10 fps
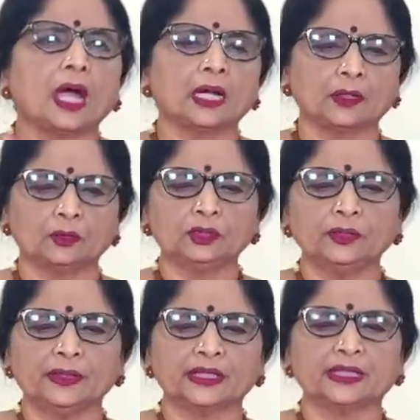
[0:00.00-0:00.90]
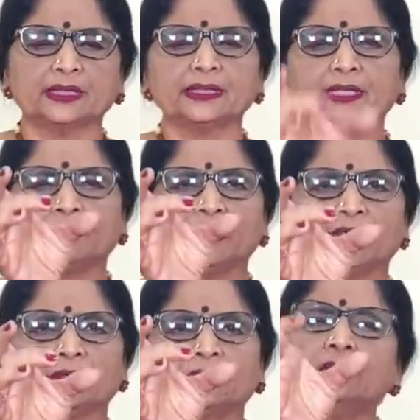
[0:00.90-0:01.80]
ஆனால் குத்து விளக்குங்கிறது எப்படி
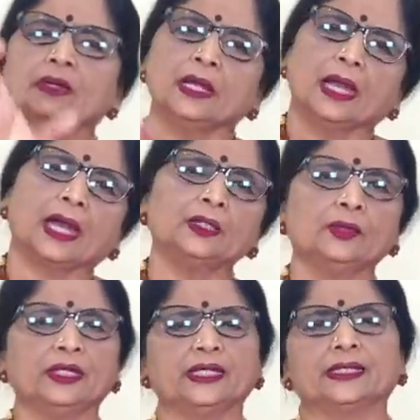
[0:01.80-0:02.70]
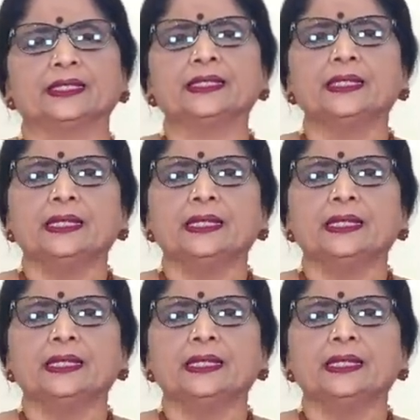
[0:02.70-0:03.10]
இருக்கும் அது ஒன்று இருக்குது